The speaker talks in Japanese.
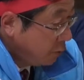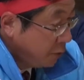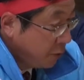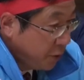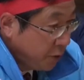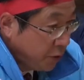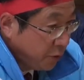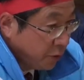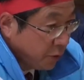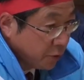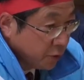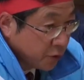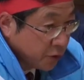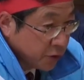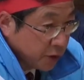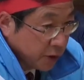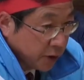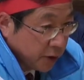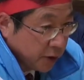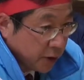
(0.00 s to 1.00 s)
る医療
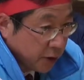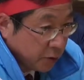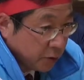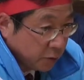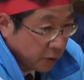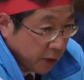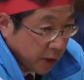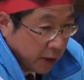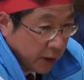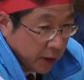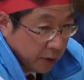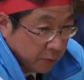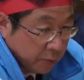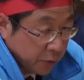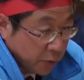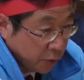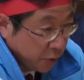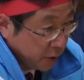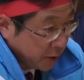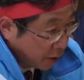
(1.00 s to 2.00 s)
資源だとか
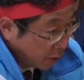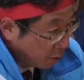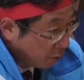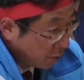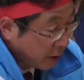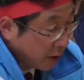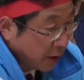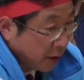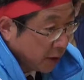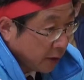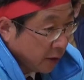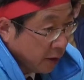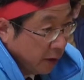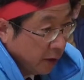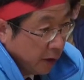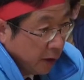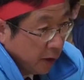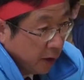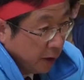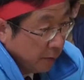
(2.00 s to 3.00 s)
病院だとか
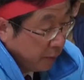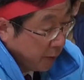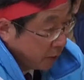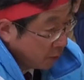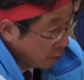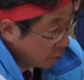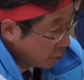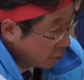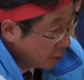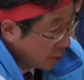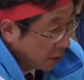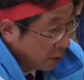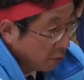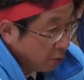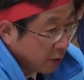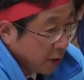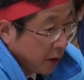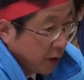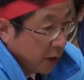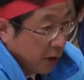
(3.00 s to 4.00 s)
ベッド数だ
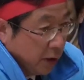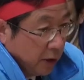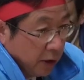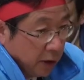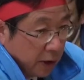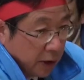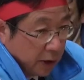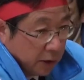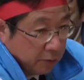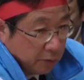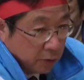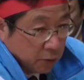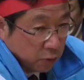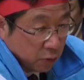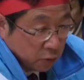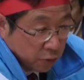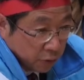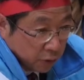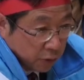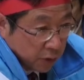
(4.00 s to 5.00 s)
とかあるいは
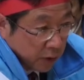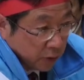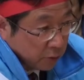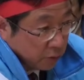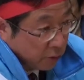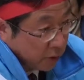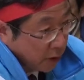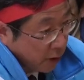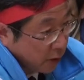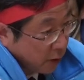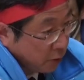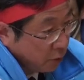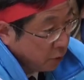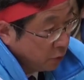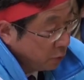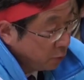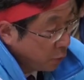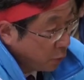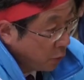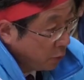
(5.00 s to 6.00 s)
特養だとか
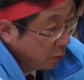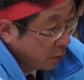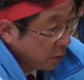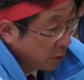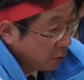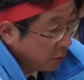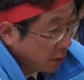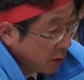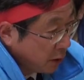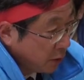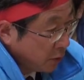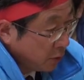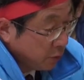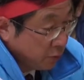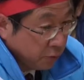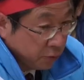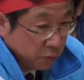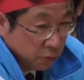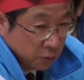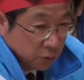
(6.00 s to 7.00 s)
グループホームだとかっ
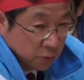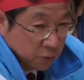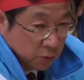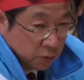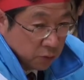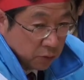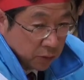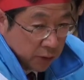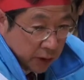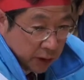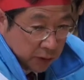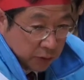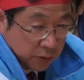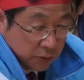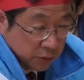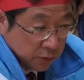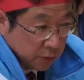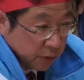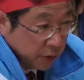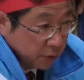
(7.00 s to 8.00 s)
ていうことが
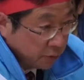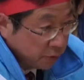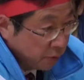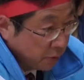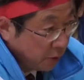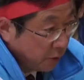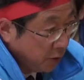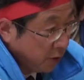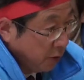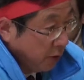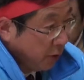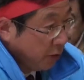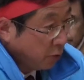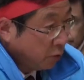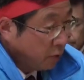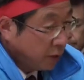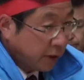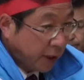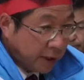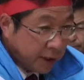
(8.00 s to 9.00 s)
進んでいくと
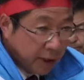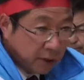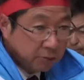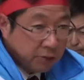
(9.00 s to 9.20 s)
これ足り